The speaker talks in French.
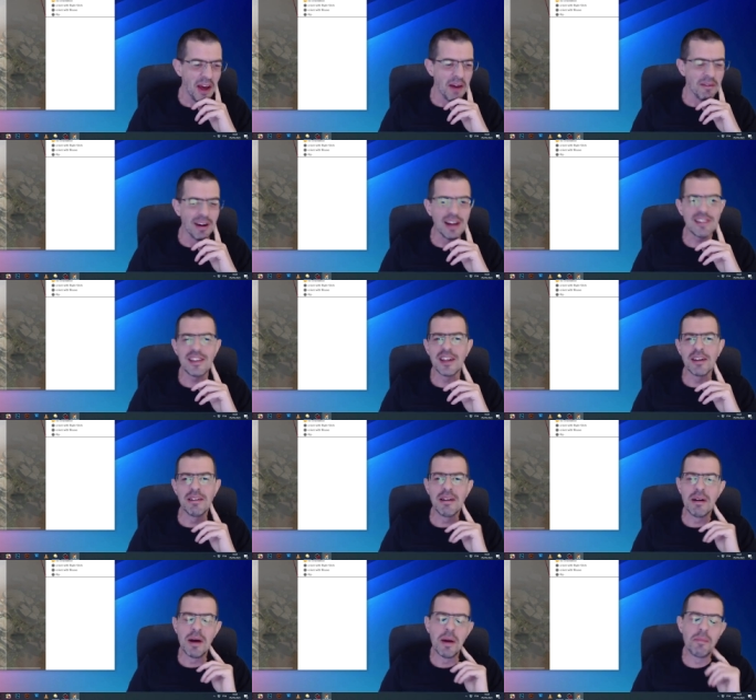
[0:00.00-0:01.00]
Ah, c'est quand
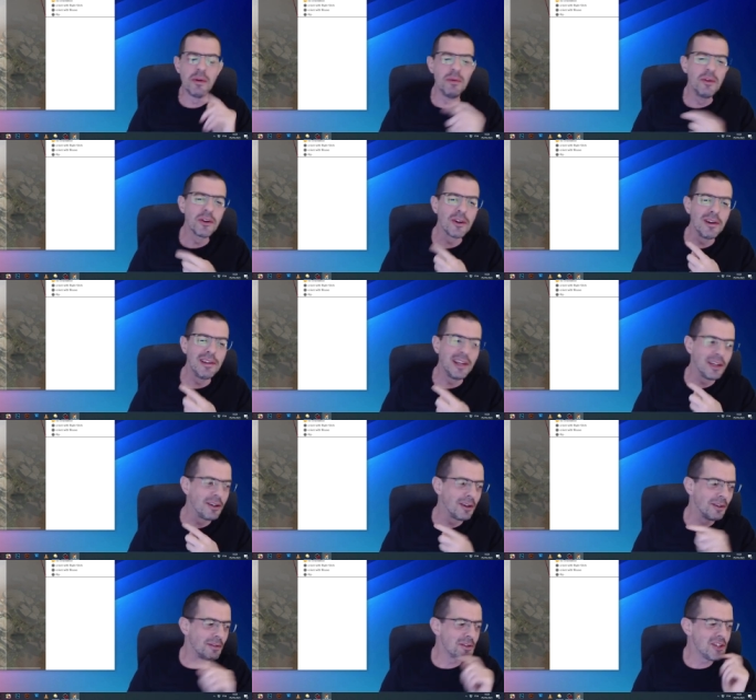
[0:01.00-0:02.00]
même un peu mieux que le
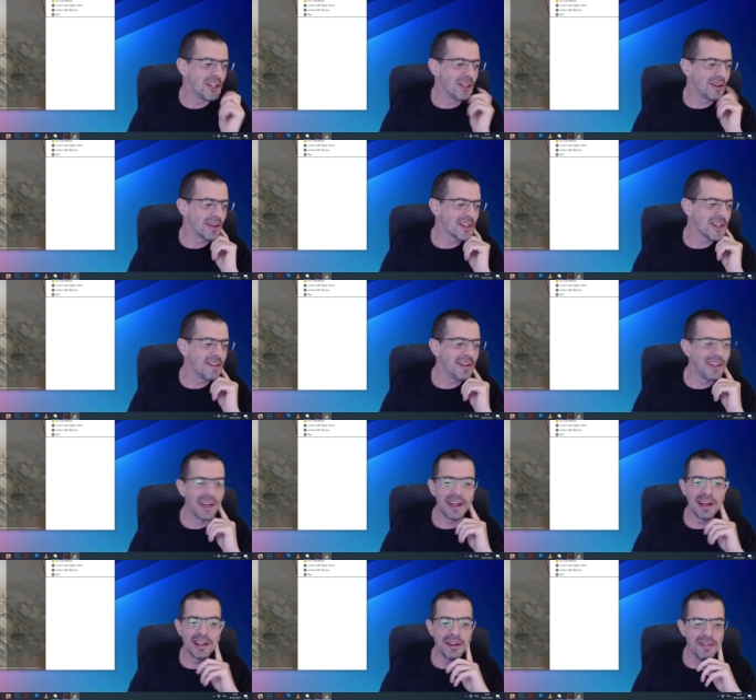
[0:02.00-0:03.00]
décor de gitan que j'avais
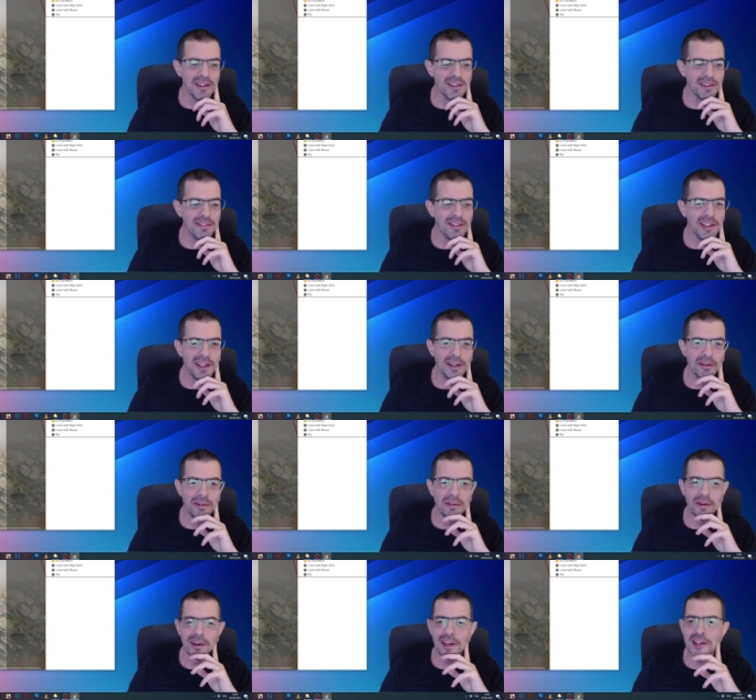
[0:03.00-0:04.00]
derrière dans mes autres vidéos.
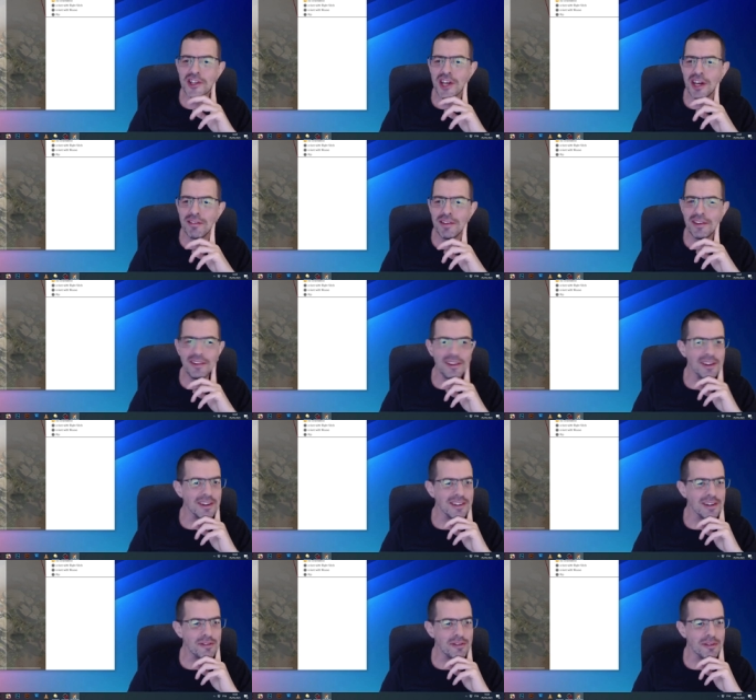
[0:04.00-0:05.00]
Donc là, j'ai investi dans
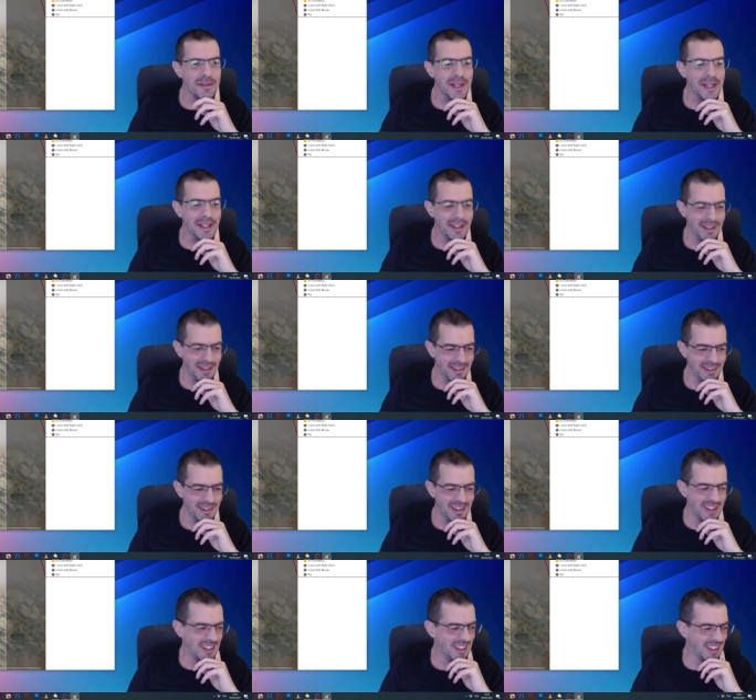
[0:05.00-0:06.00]
un fond vert et,
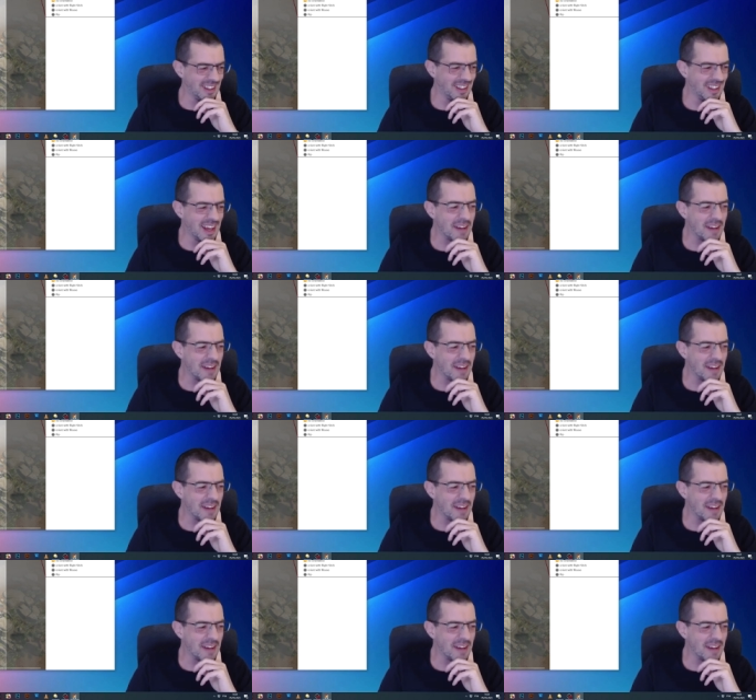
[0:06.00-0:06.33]
euh,